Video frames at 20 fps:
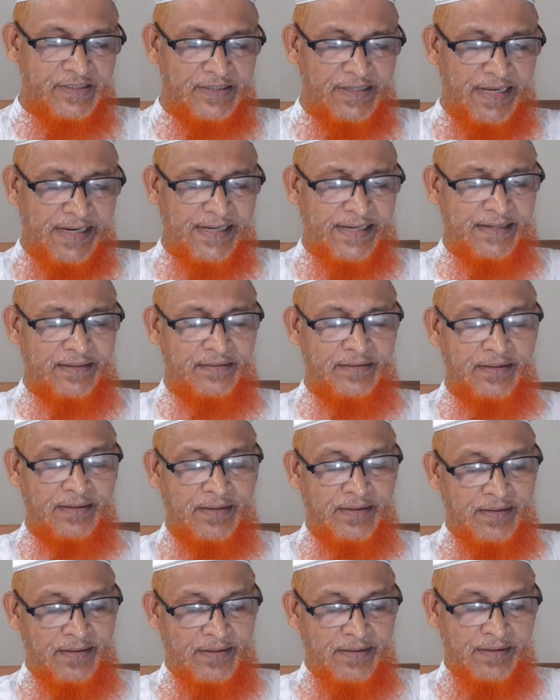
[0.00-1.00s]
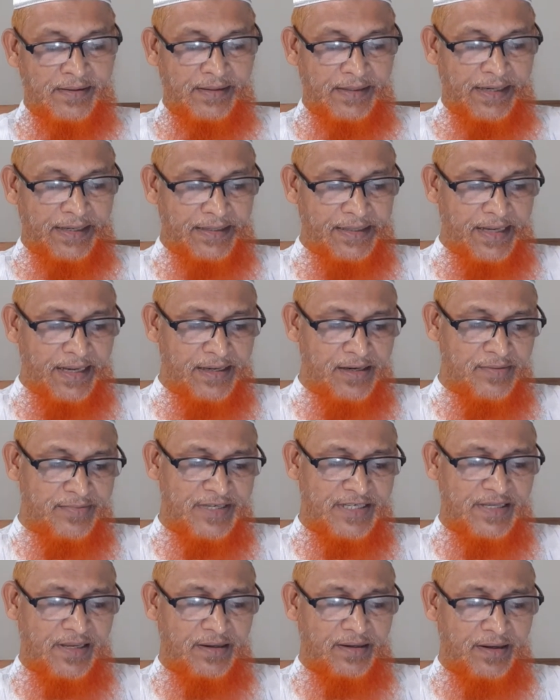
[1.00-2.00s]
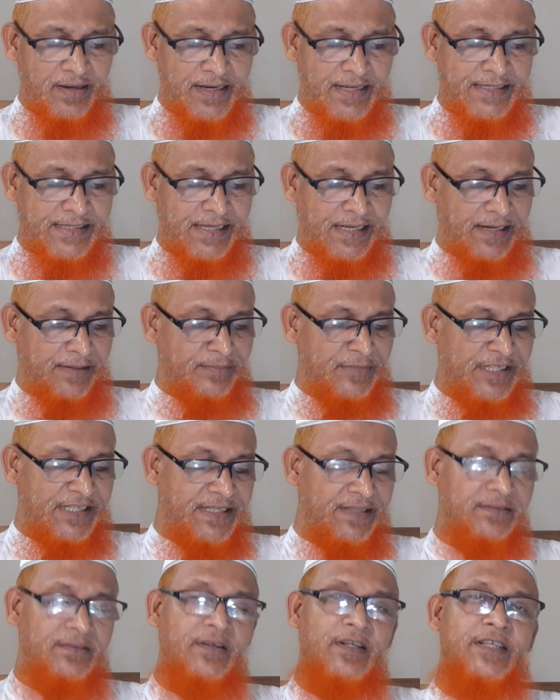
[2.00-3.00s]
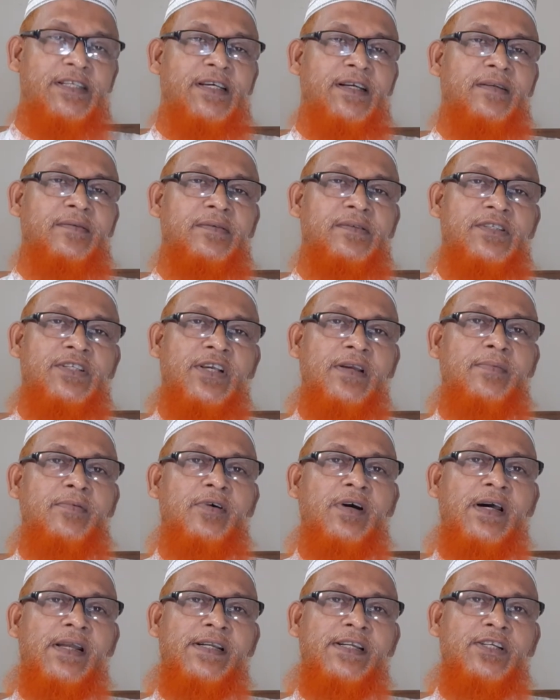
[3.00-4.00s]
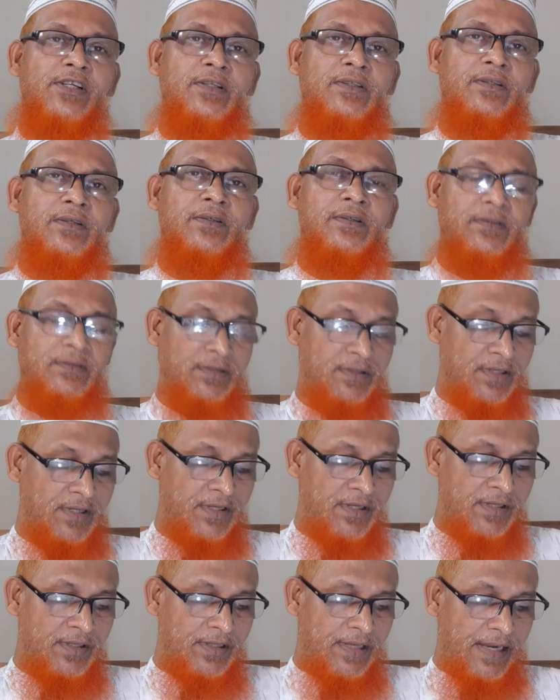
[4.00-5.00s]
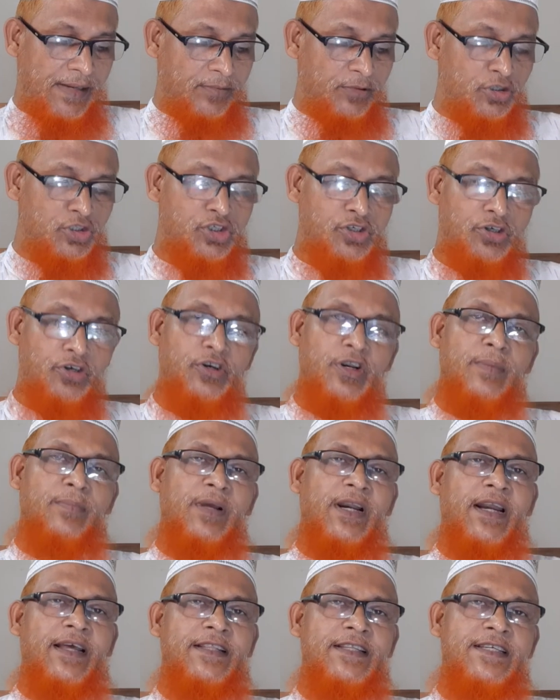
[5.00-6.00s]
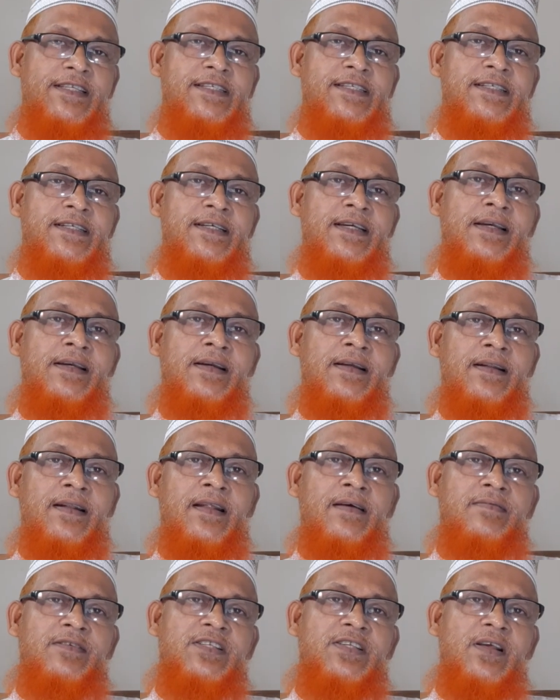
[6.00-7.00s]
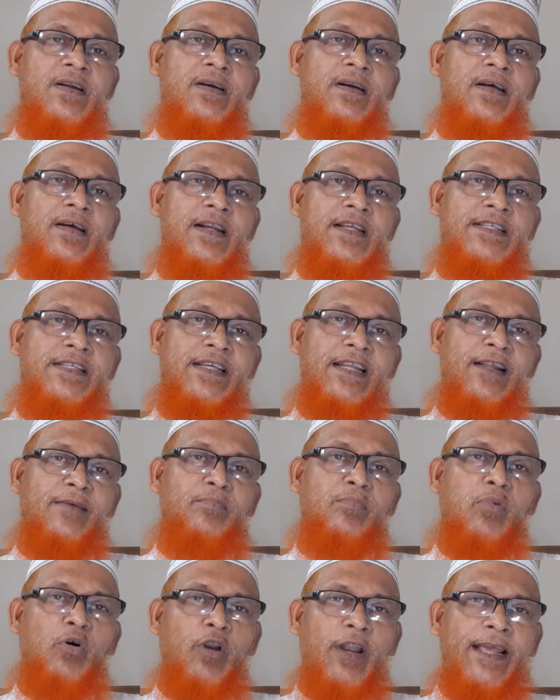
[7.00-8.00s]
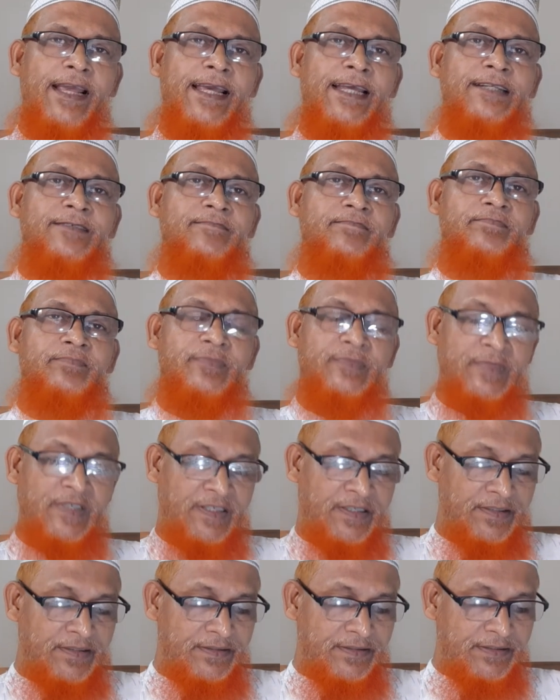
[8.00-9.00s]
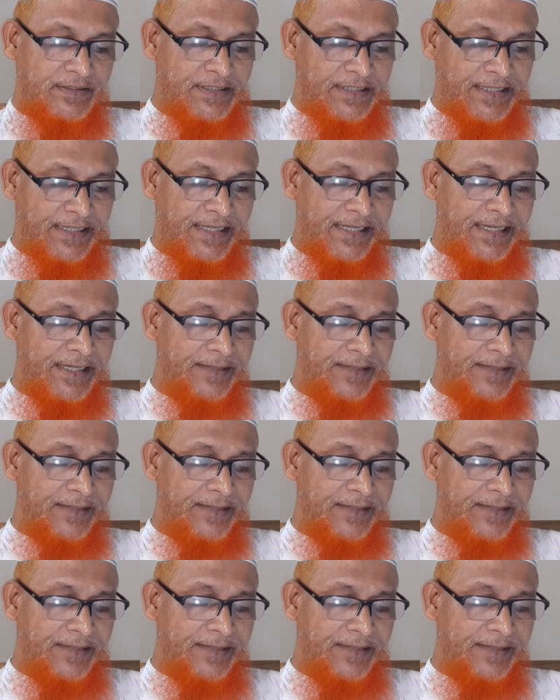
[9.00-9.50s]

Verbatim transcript: দেখেন এটা নবী সাল্লা আলাই সাল্লাম নিষেধ করেছেন সই বুখারি সতেরো এবং ষোলো নম্বর হাদিস নবী সাল্লাহ আলি সাল্লাম বলেন যে